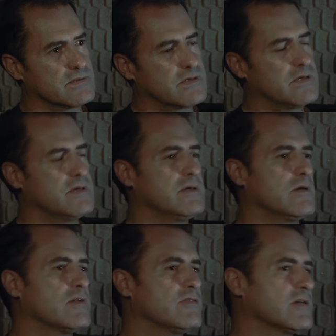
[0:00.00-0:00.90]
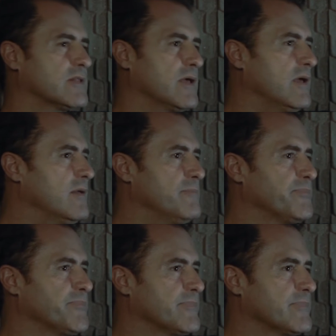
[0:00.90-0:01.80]
que eu
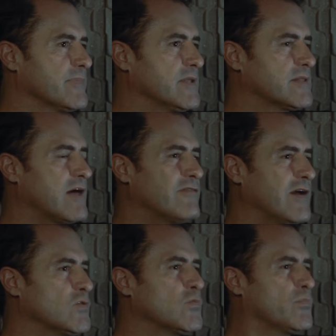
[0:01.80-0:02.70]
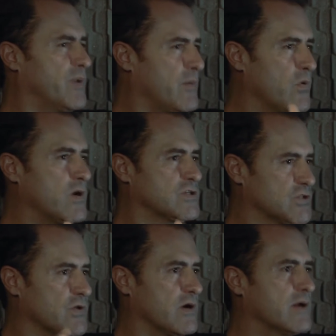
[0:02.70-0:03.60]
levantei e estava indo para a boca
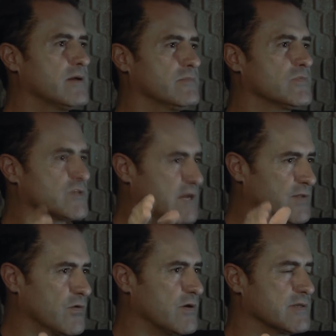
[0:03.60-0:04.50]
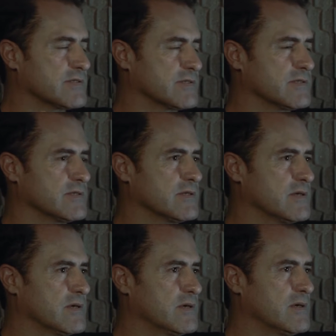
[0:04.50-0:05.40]
de droga buscar drogas.
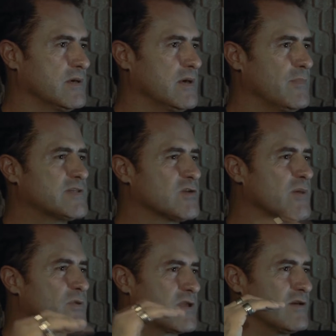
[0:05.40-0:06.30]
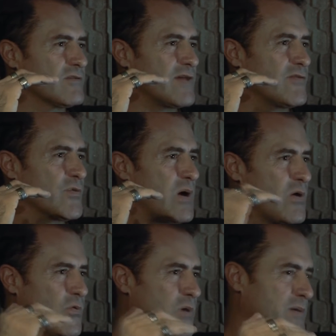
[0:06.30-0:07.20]
Mas eu lembro que eu estava numa
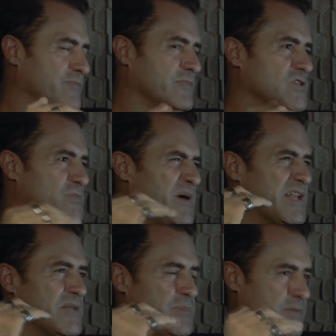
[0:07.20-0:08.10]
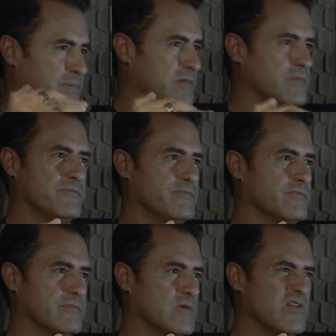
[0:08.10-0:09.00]
rua de paralelepípedo.
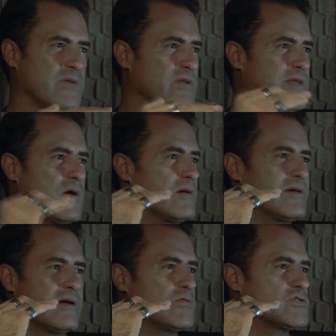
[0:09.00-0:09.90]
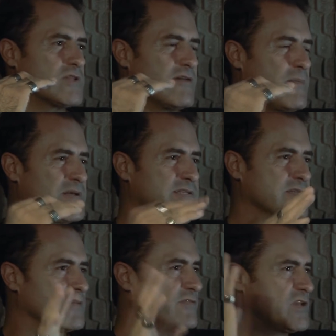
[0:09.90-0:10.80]
Eu lembro até aonde eu estava
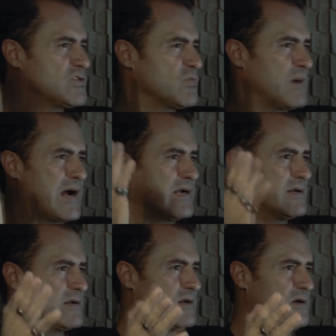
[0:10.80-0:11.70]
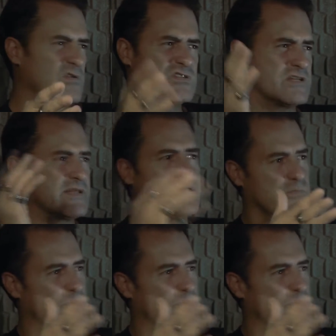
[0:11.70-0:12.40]
passando, em frente a um bar, onde até eu